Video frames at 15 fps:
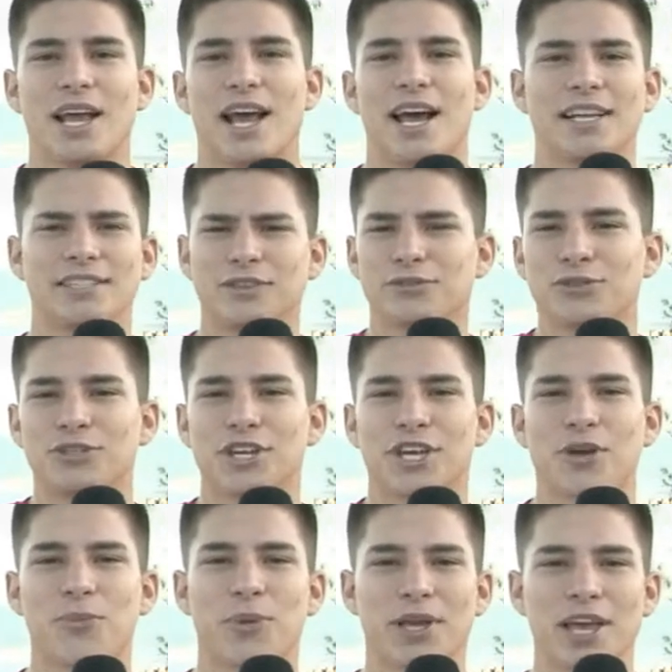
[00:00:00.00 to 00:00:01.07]
Aí teve um dia
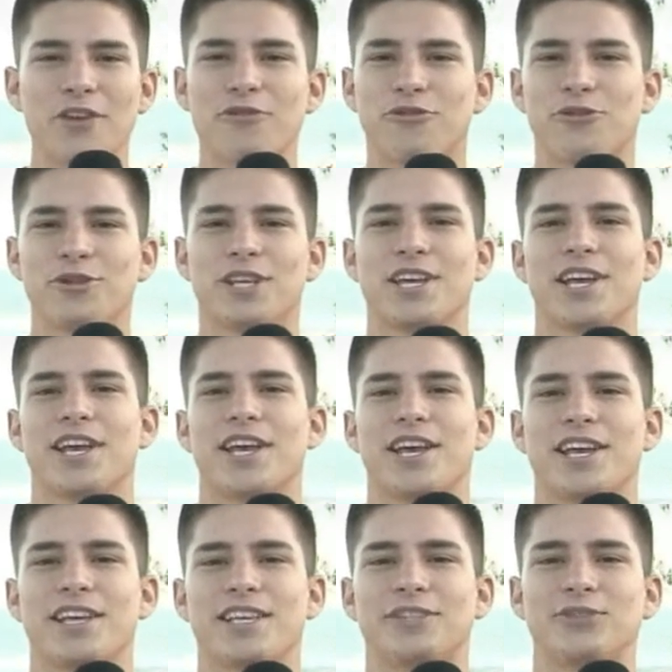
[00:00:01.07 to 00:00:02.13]
que eu peguei e fui
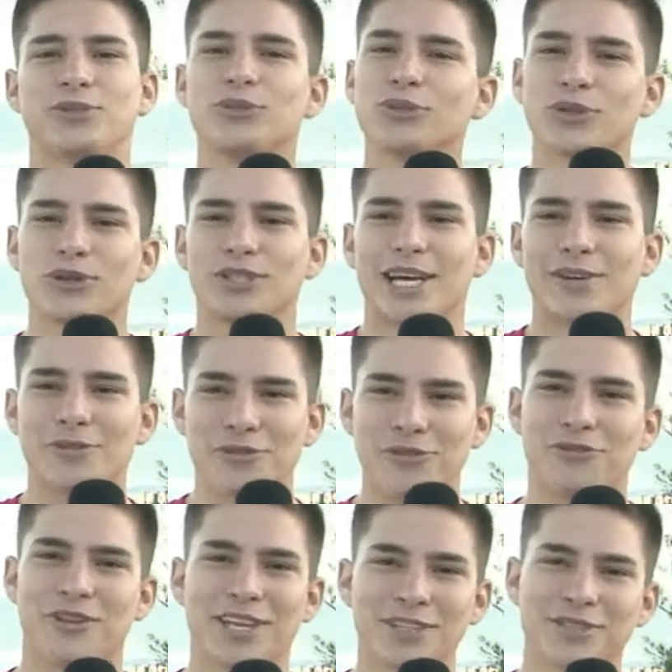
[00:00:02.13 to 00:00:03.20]
e tudo que eu estava
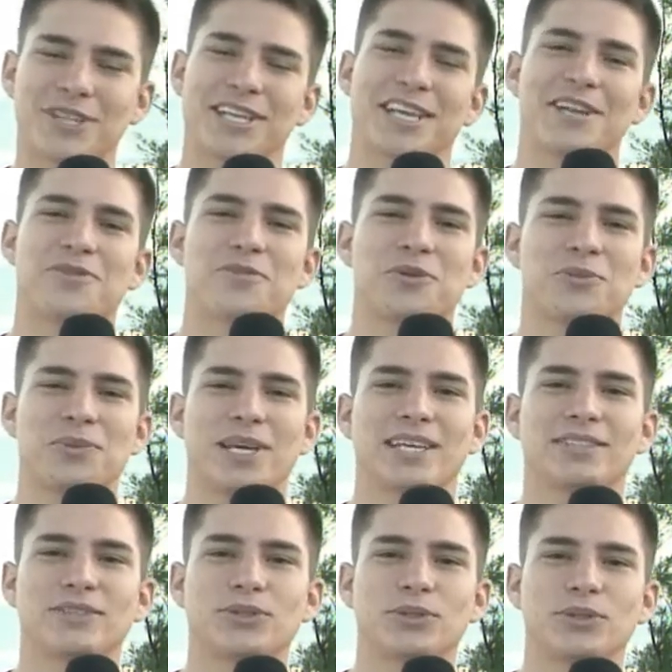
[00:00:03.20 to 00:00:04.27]
vivendo naquele
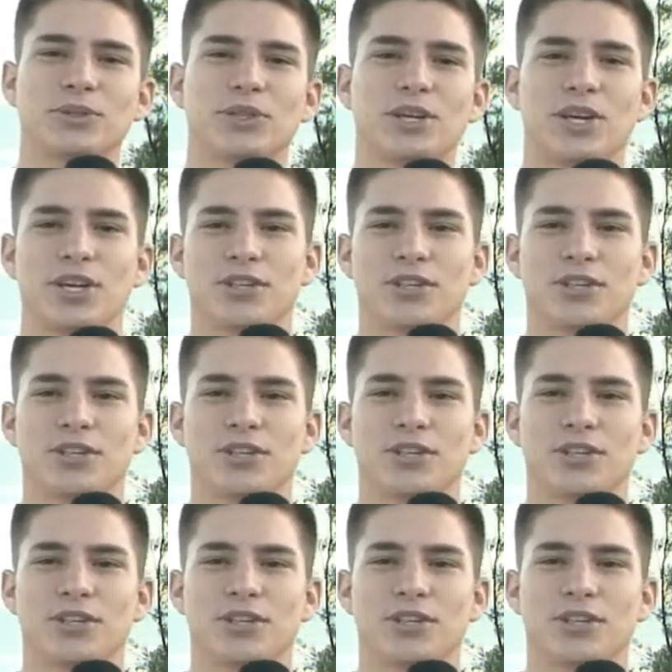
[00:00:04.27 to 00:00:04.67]
momento,